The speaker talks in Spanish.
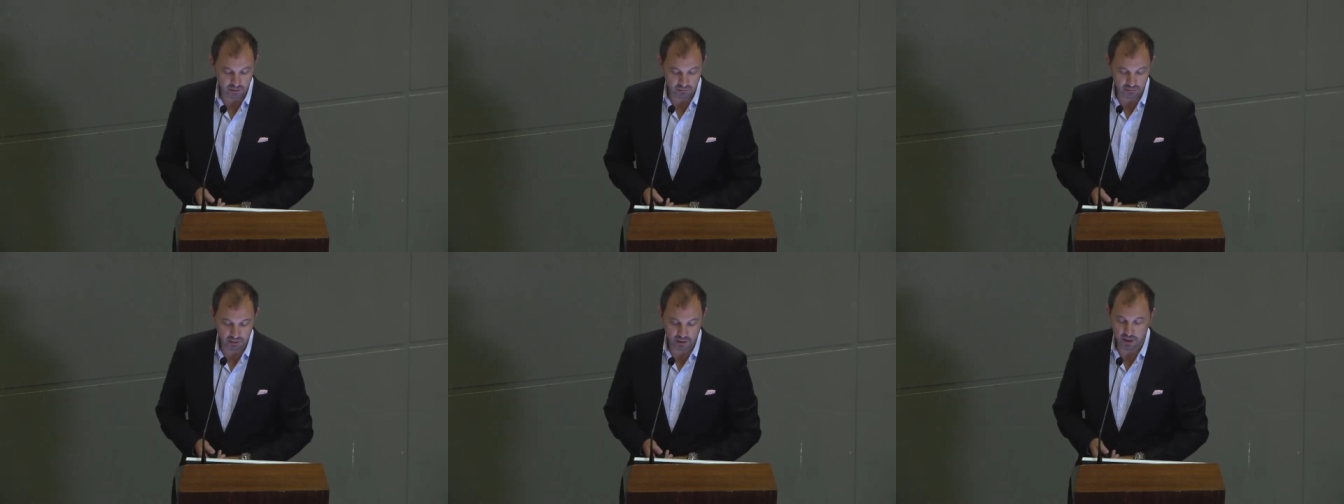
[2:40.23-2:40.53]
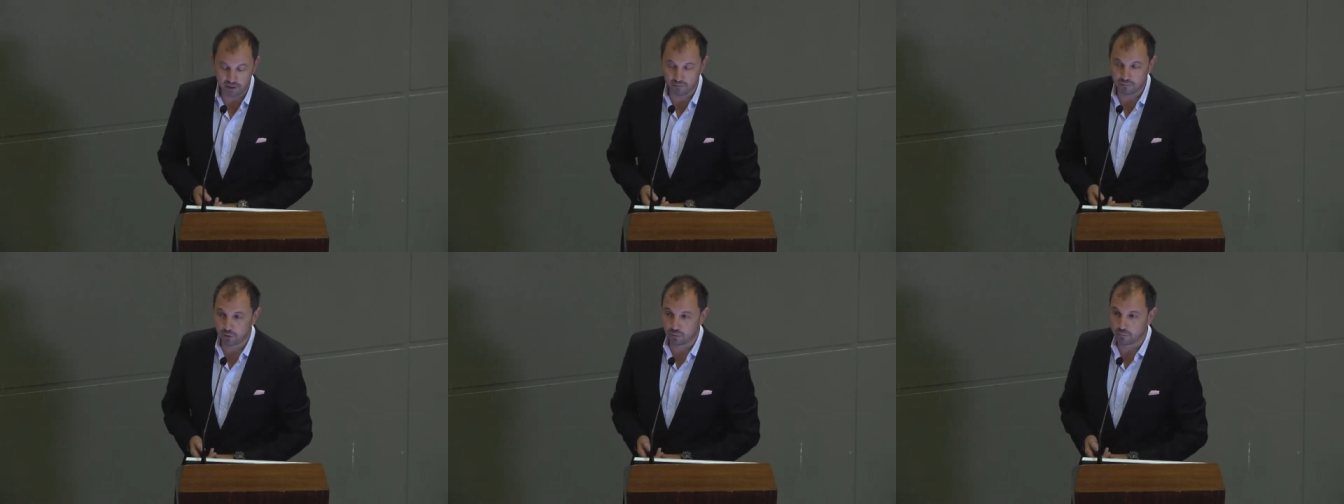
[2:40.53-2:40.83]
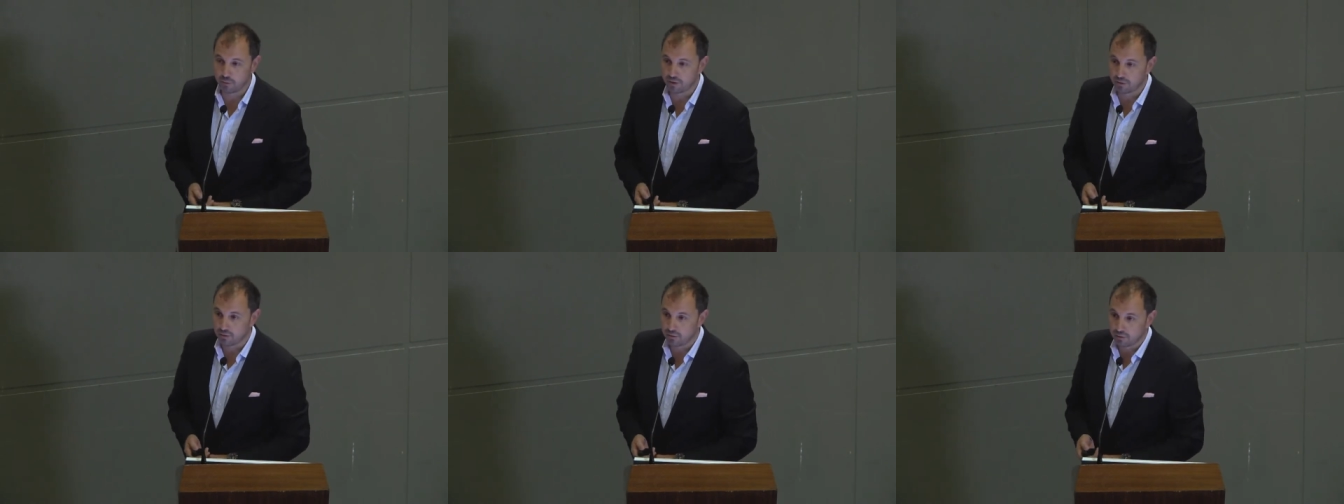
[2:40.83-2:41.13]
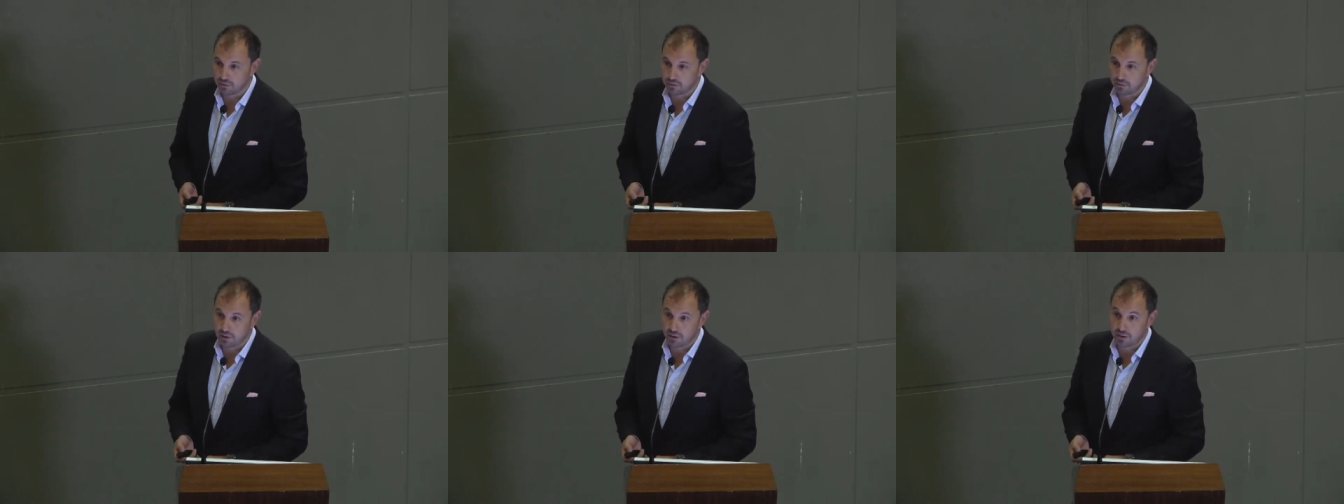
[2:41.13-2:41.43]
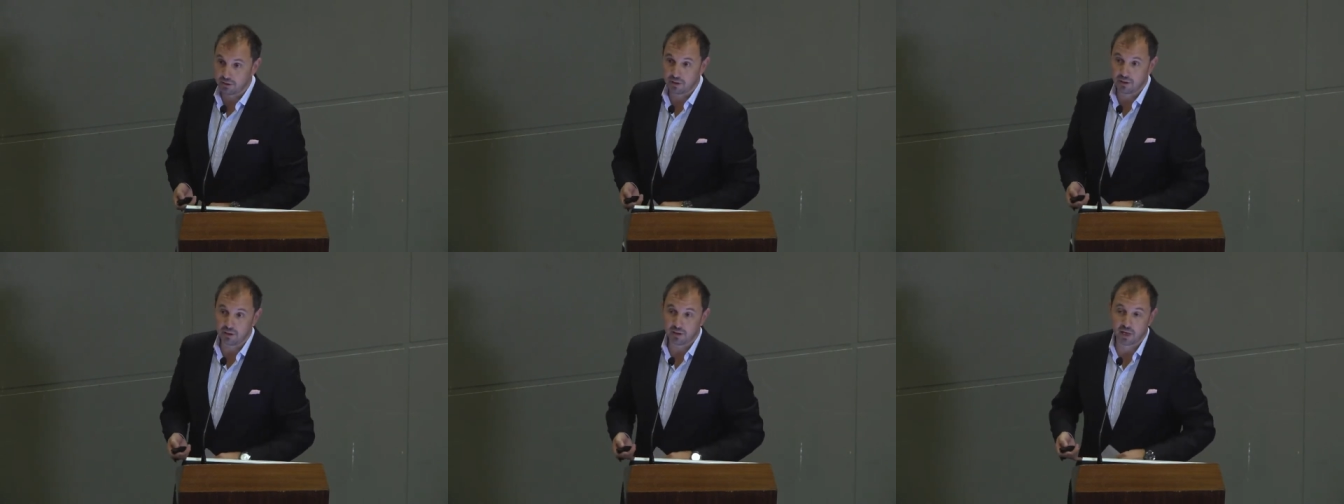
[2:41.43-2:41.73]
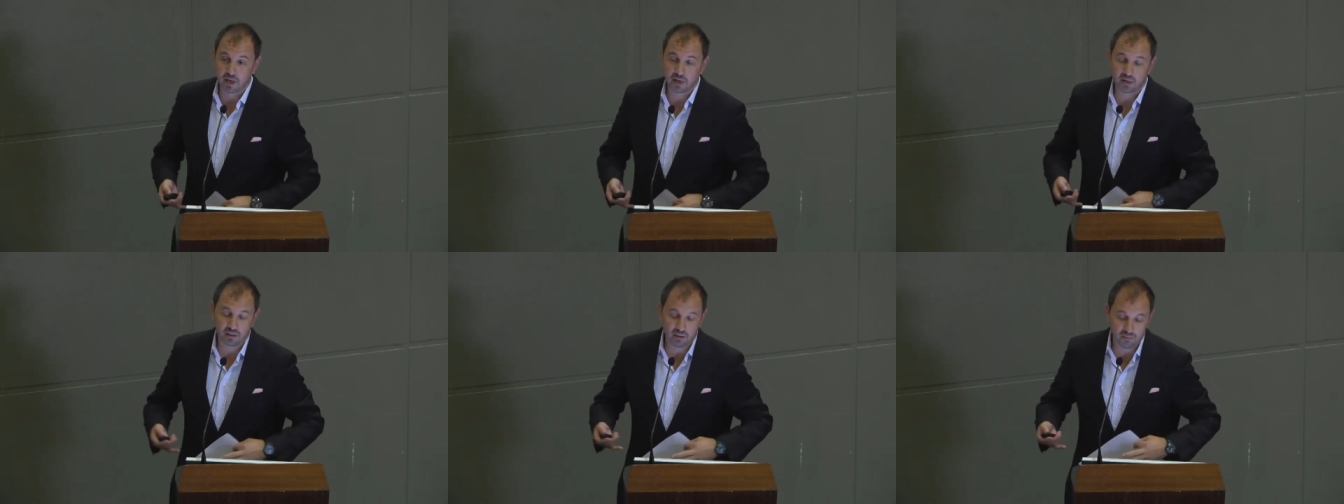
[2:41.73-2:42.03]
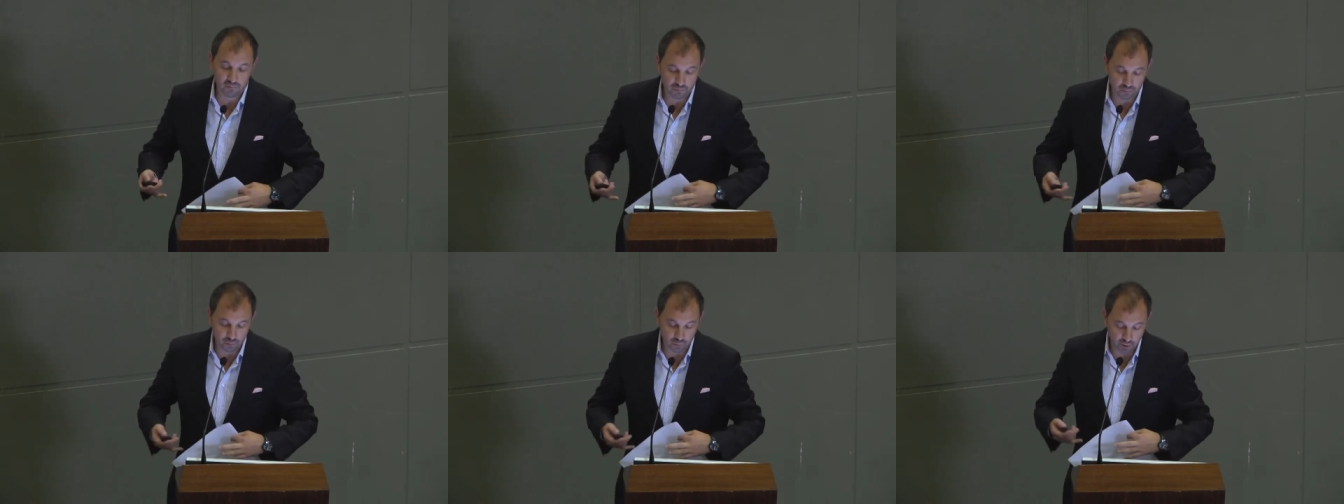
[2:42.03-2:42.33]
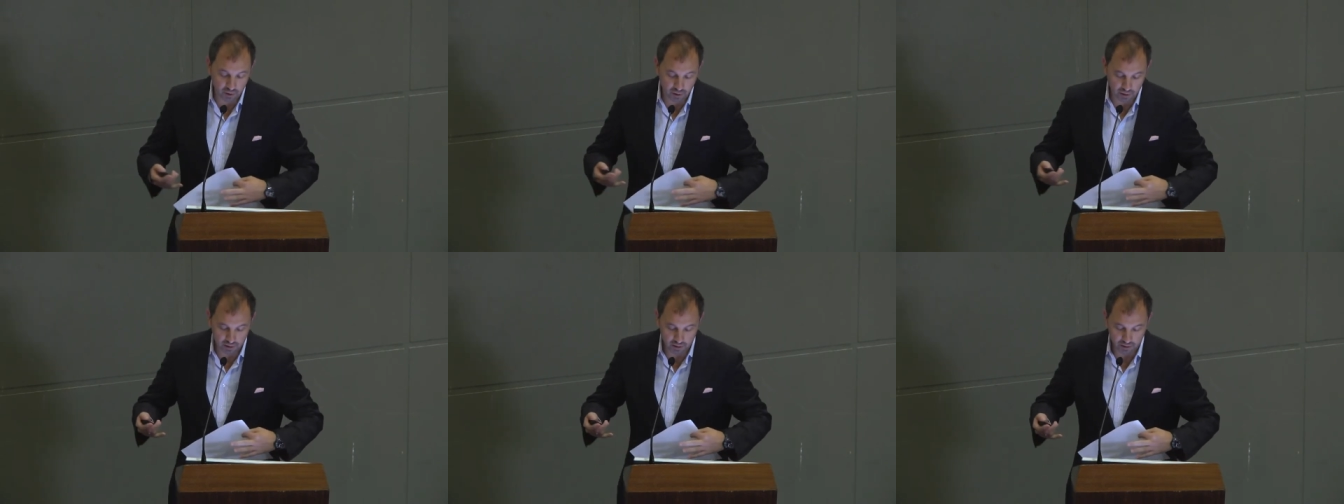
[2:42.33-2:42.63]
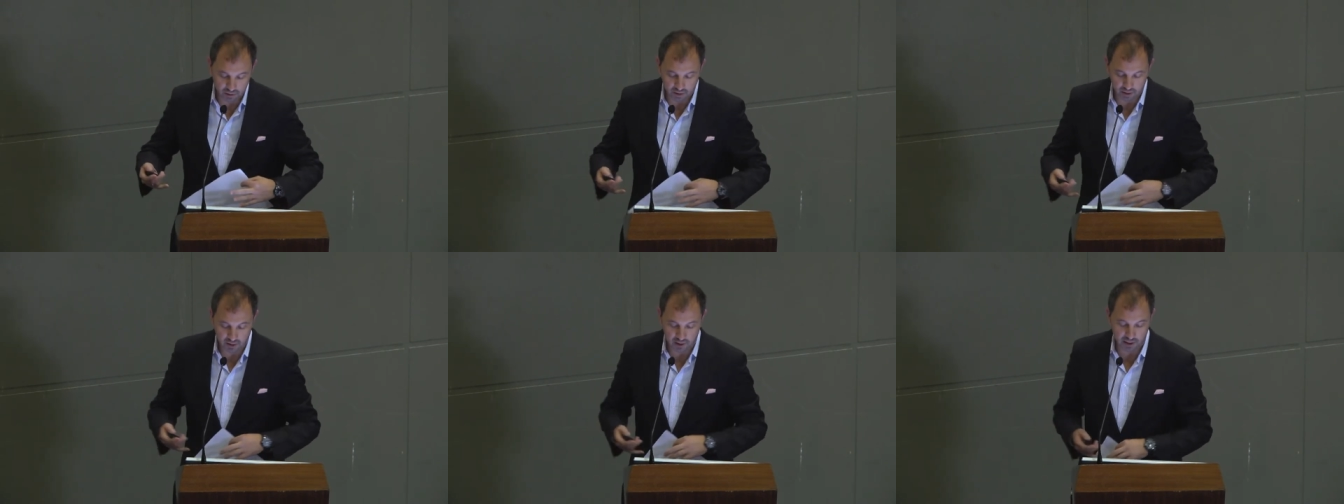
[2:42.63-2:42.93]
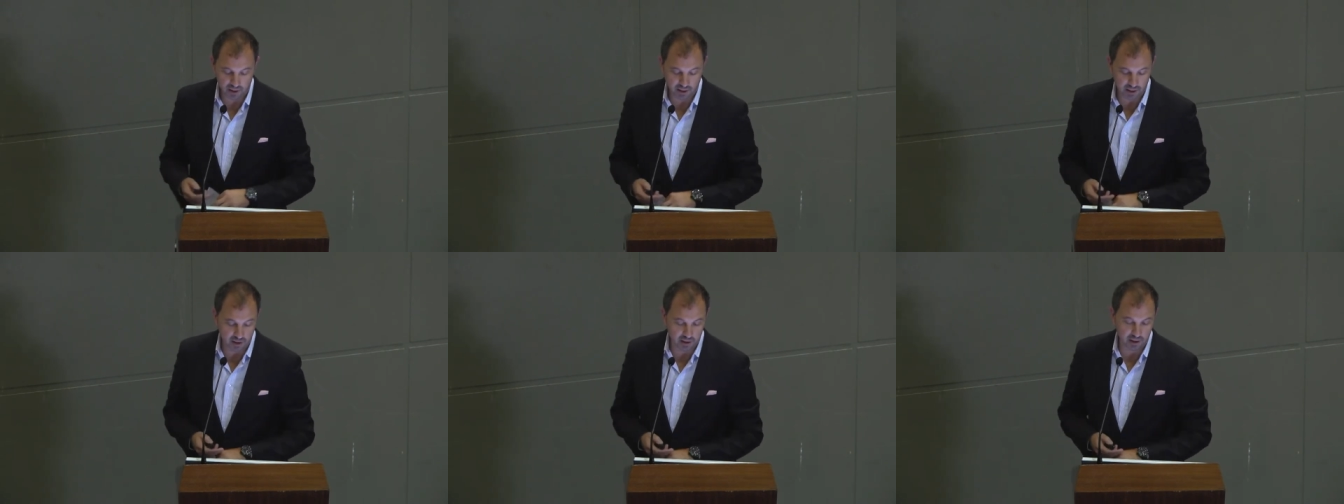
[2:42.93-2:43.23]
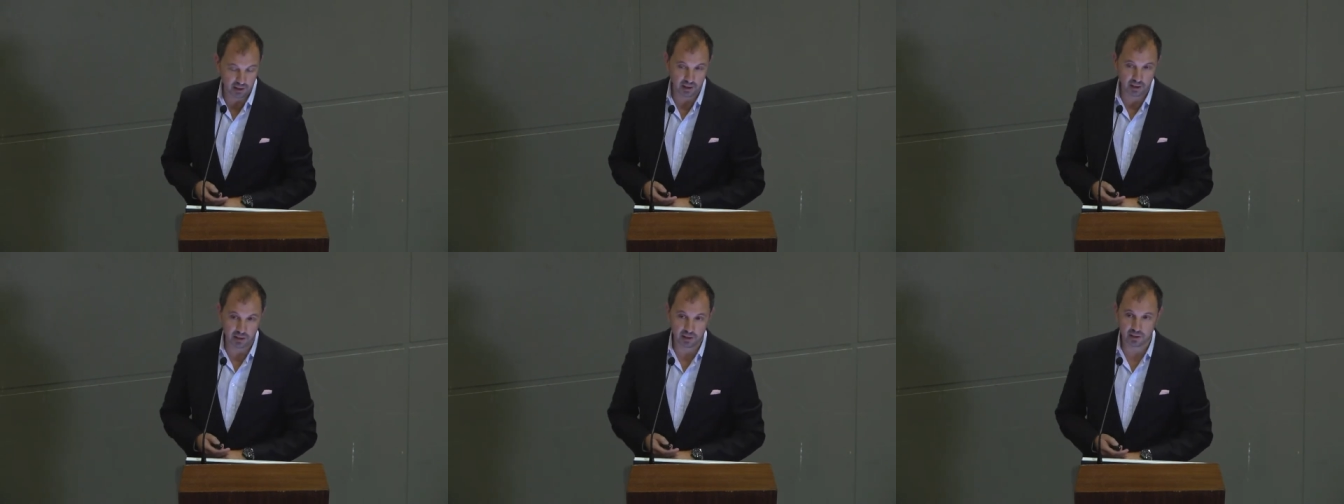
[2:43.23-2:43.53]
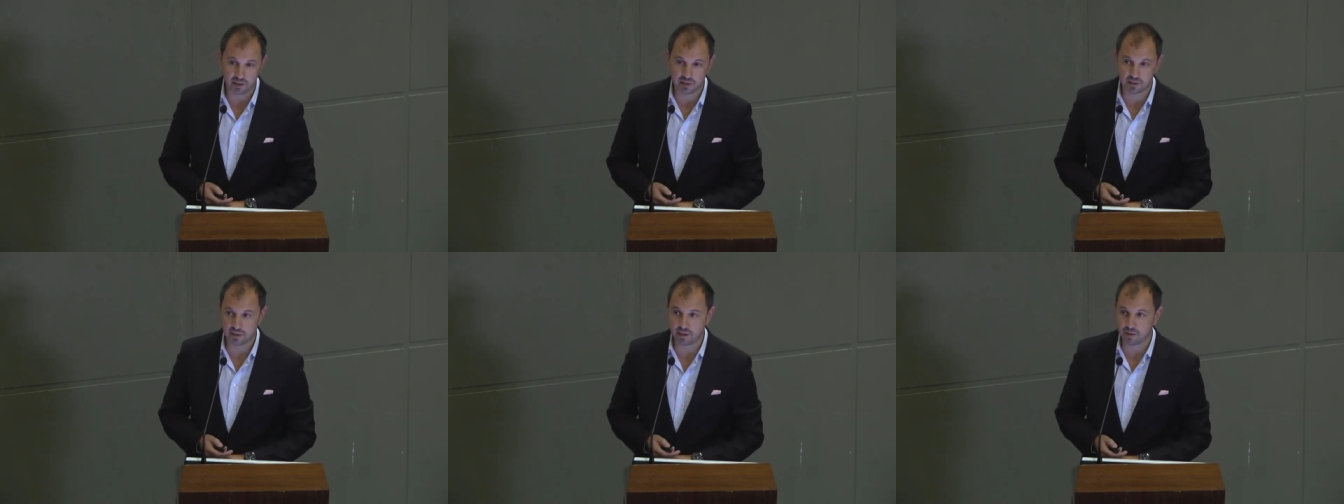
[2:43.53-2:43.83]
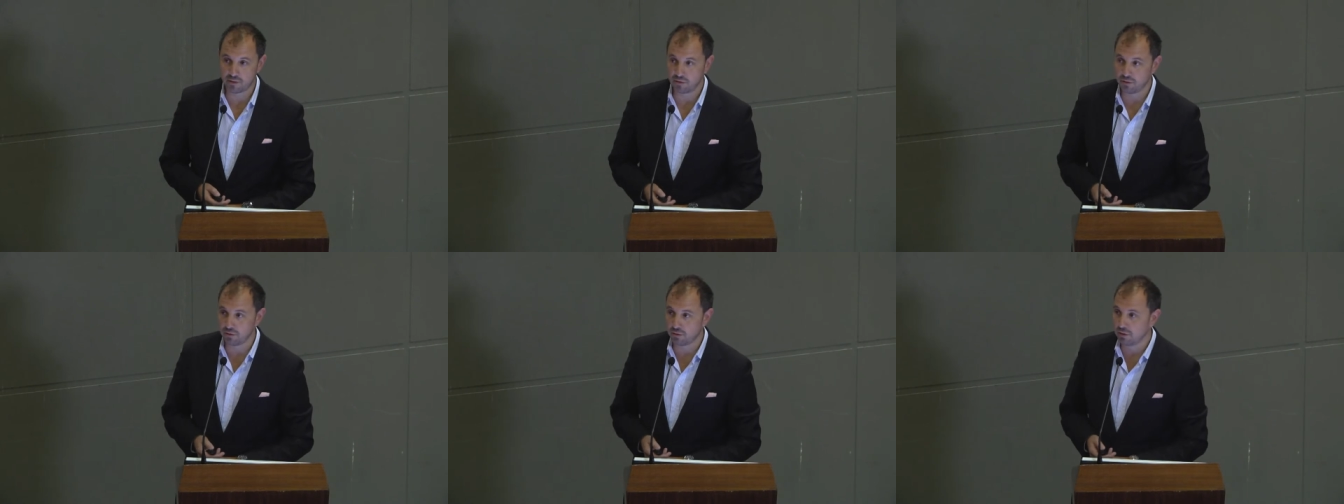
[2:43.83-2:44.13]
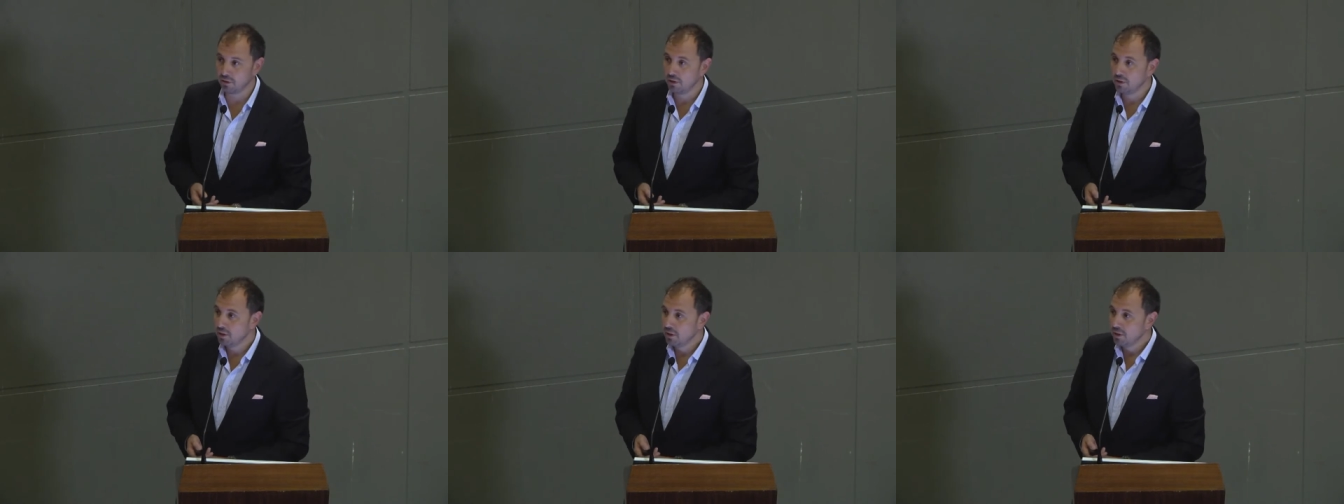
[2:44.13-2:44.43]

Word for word: dar formación, de intentar influir en la, en la legislación